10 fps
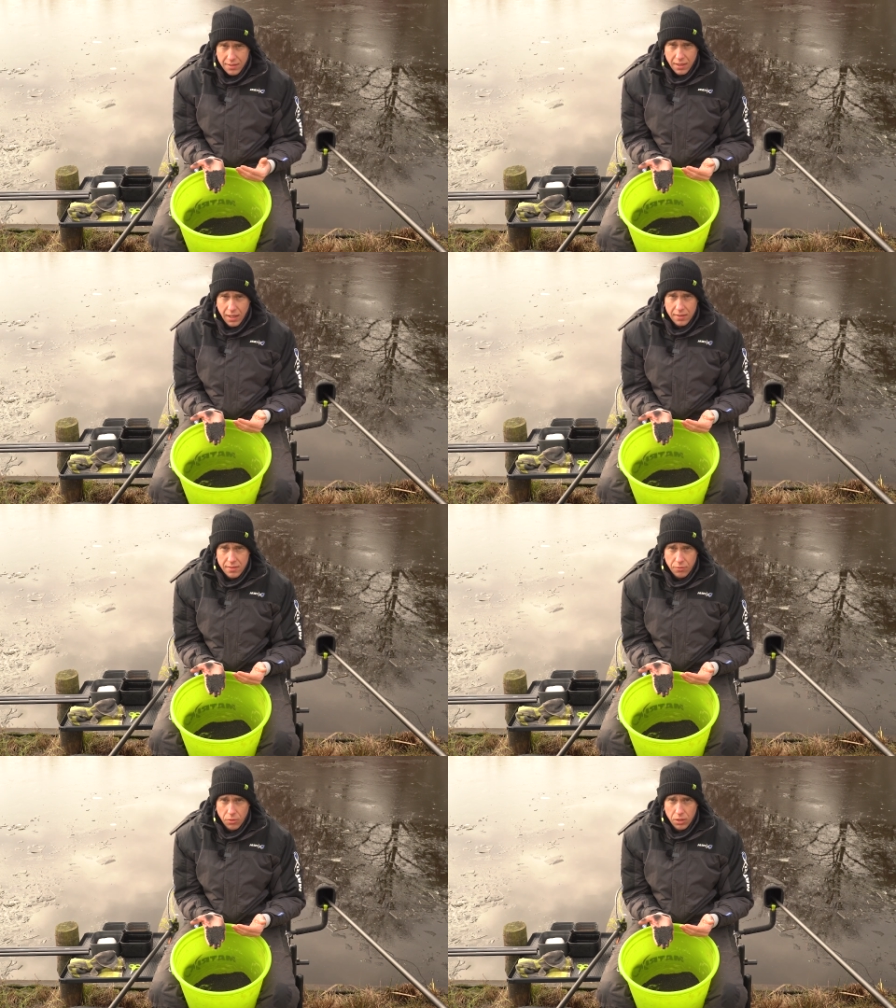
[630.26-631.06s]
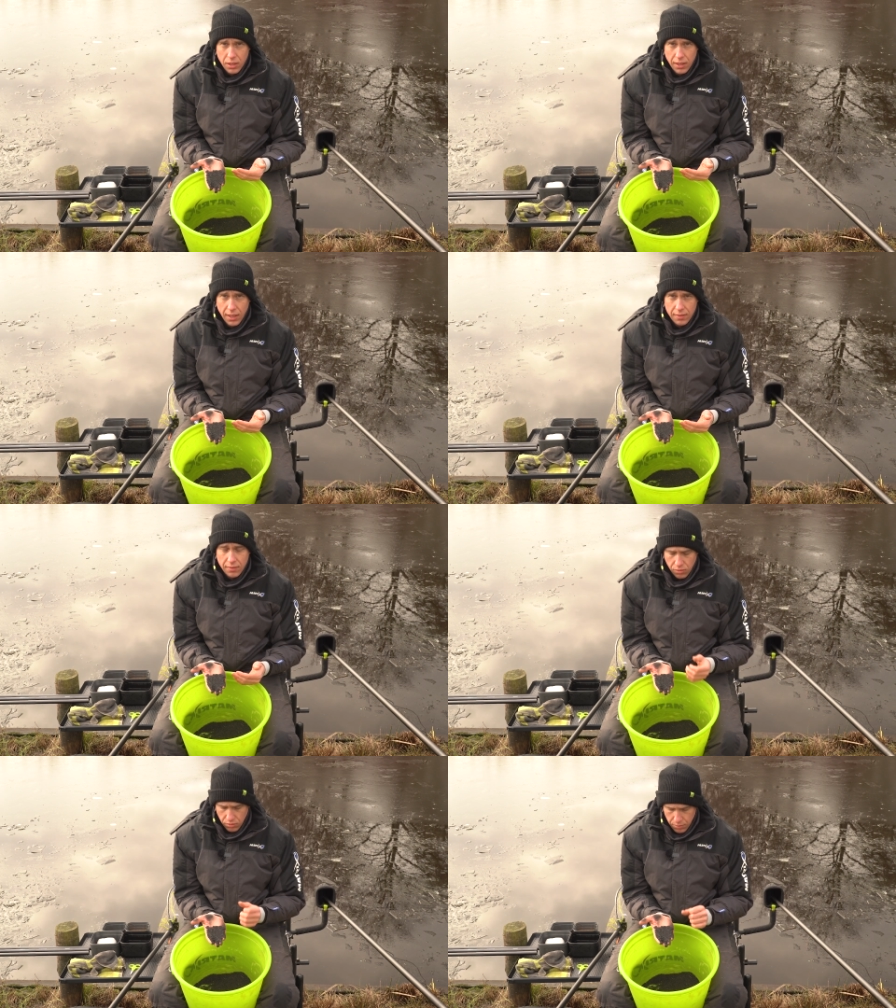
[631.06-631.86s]
ich kann sie wirklich
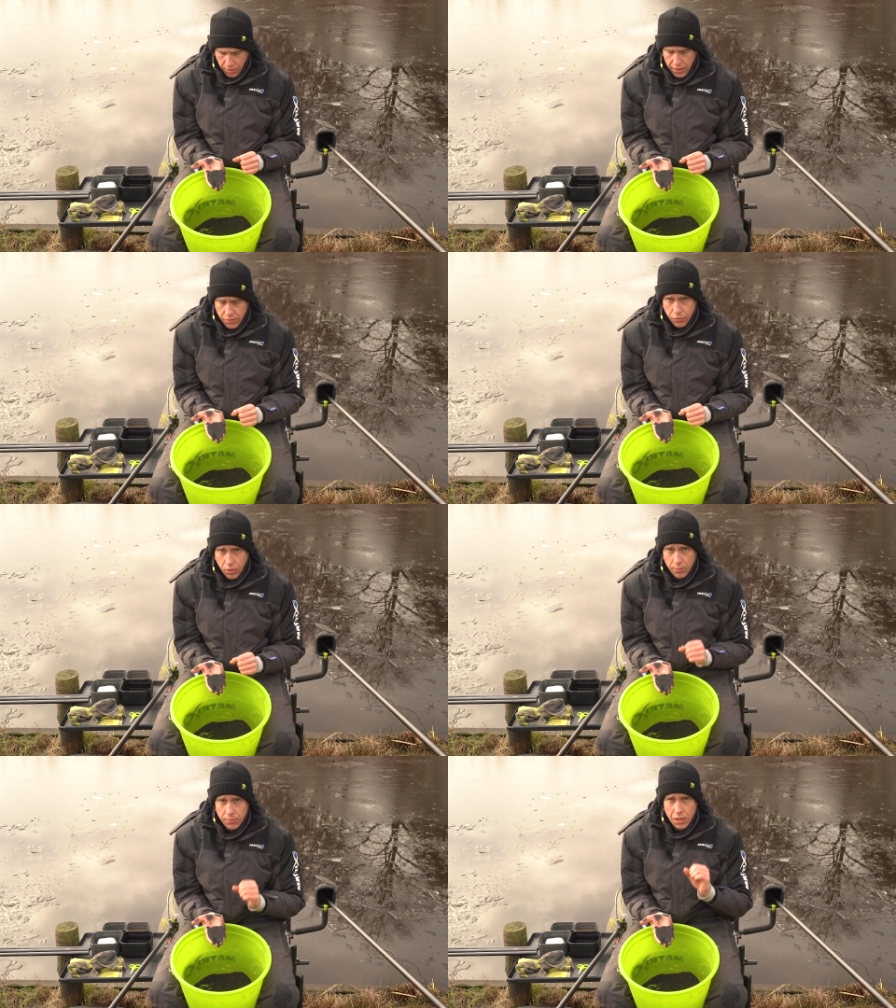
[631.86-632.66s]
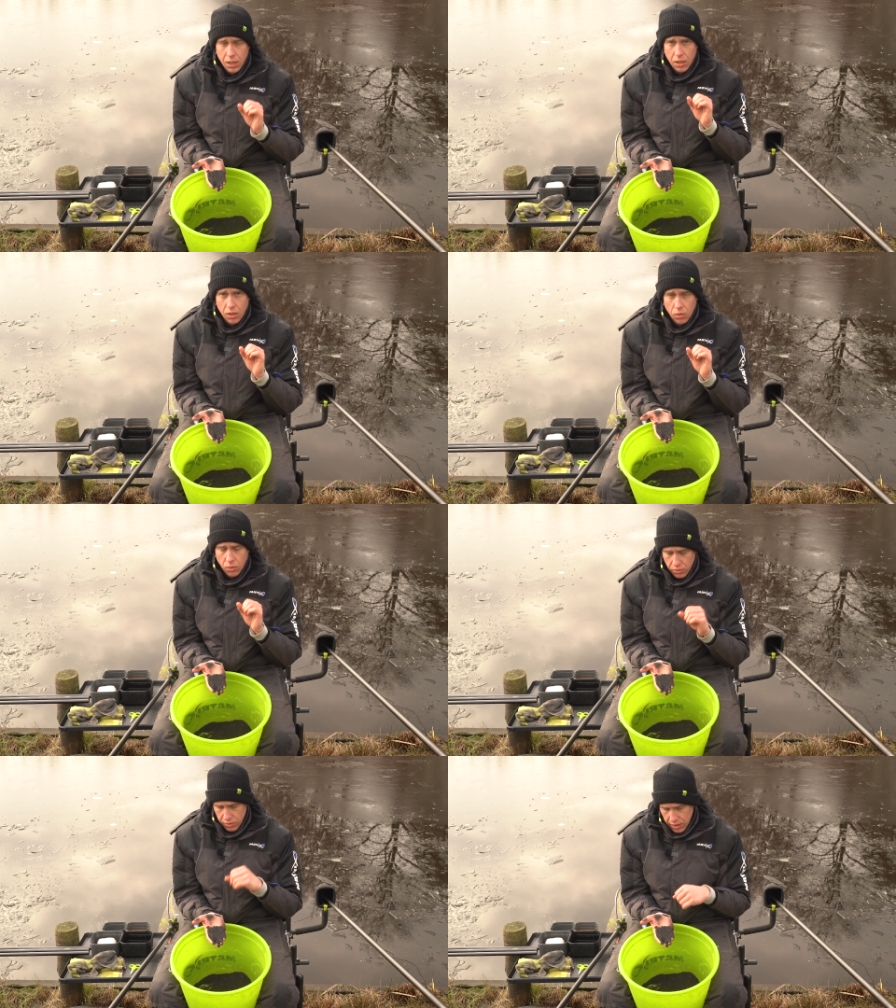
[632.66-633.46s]
jetzt zu einem Ball formen
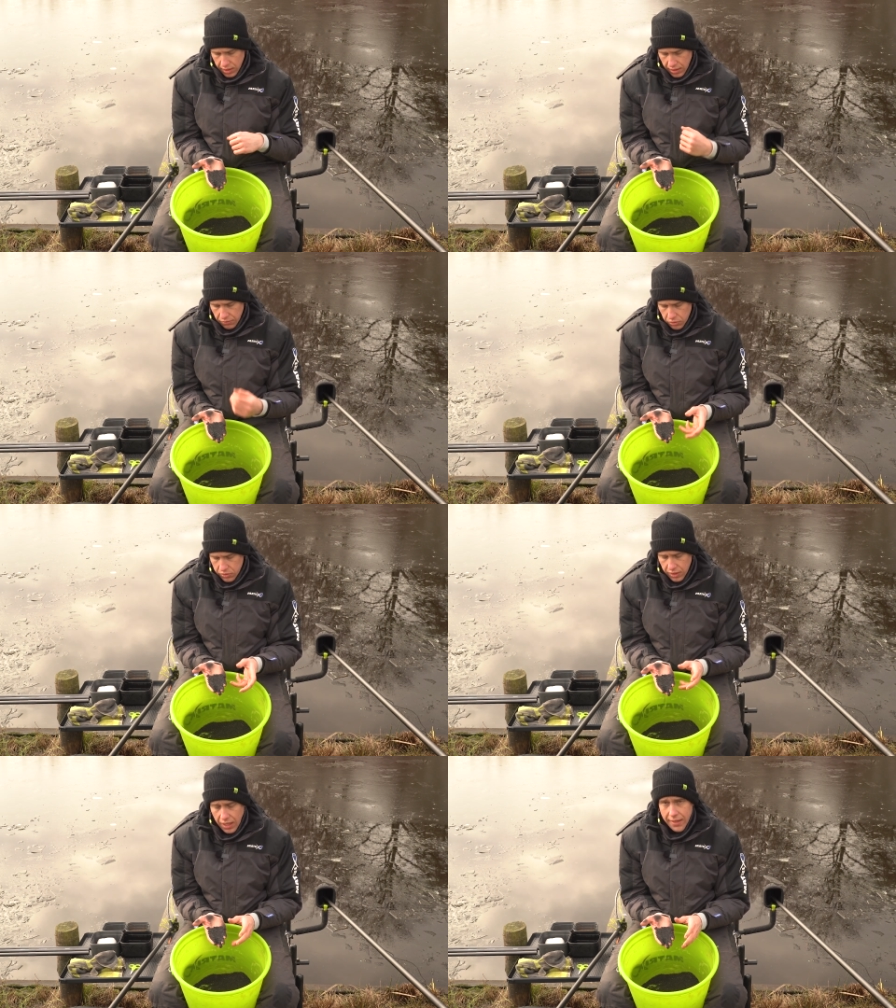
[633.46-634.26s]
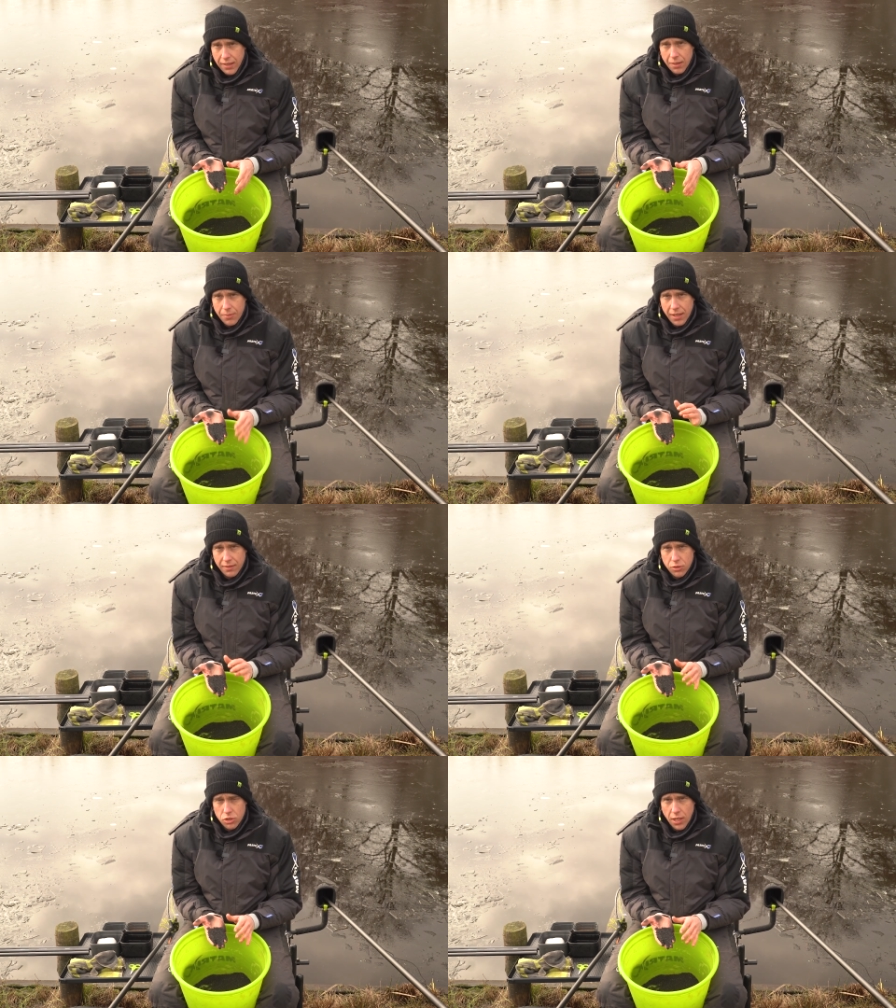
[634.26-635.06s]
und der wird sich
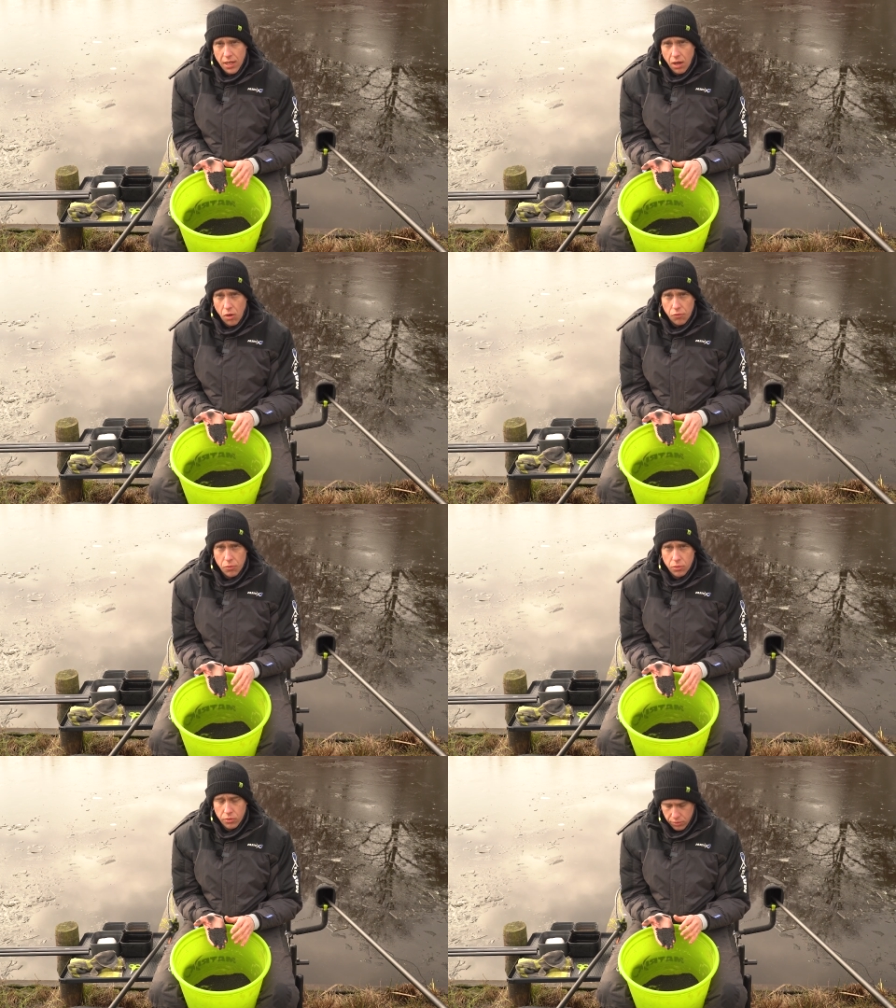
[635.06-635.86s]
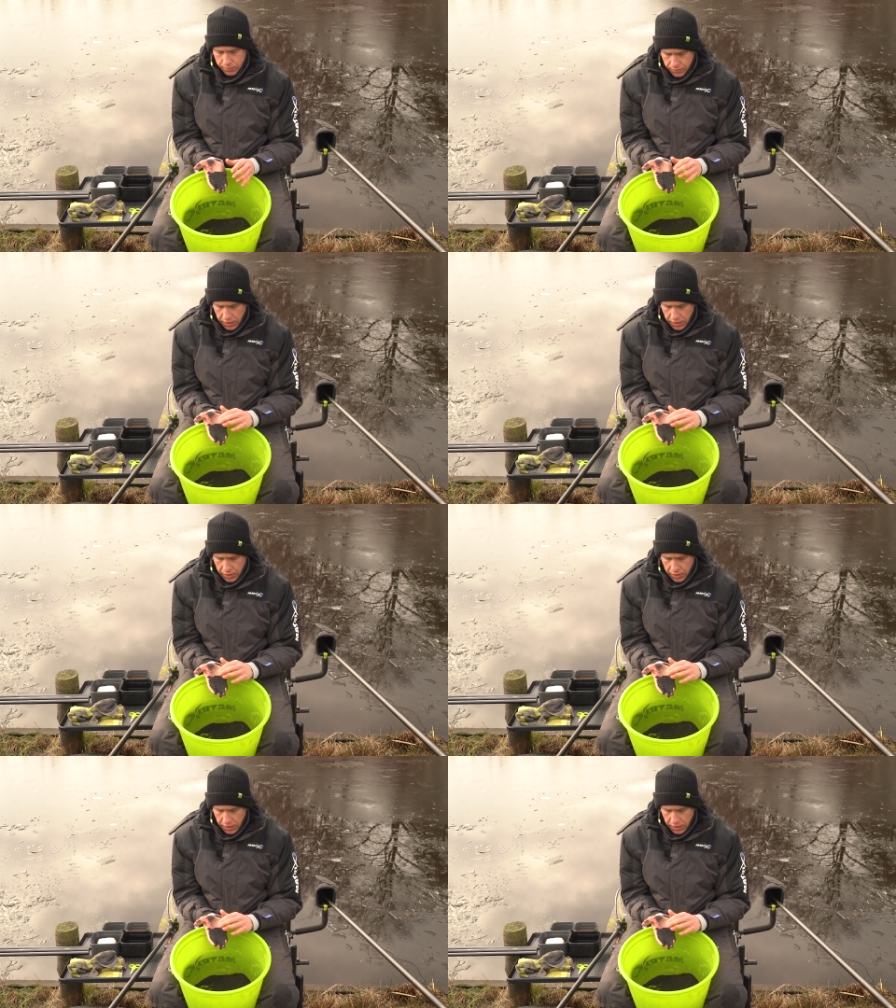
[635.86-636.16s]
einigermaßen schnell auflösen.